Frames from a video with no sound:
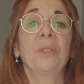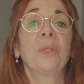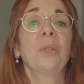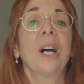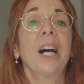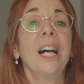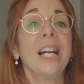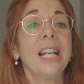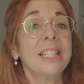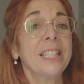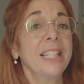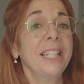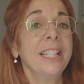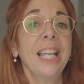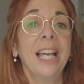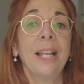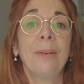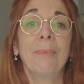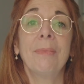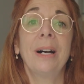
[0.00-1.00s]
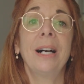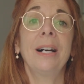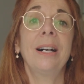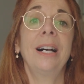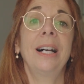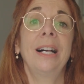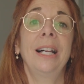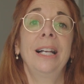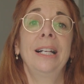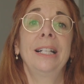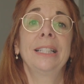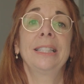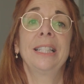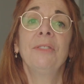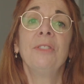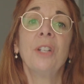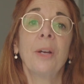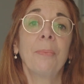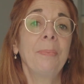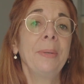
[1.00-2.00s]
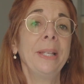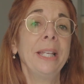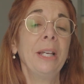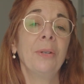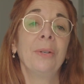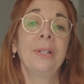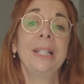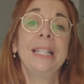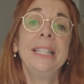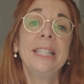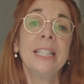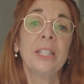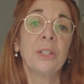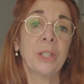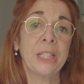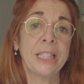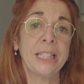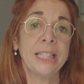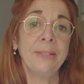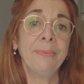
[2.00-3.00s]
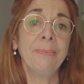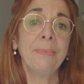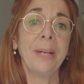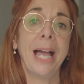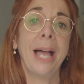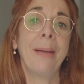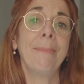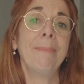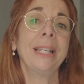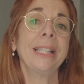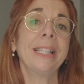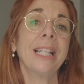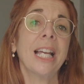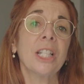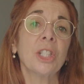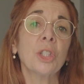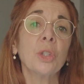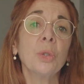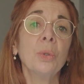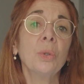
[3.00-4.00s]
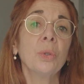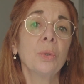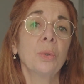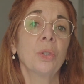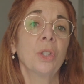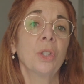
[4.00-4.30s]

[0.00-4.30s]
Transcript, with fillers: encouragent également à développer un leadership, à mettre à jour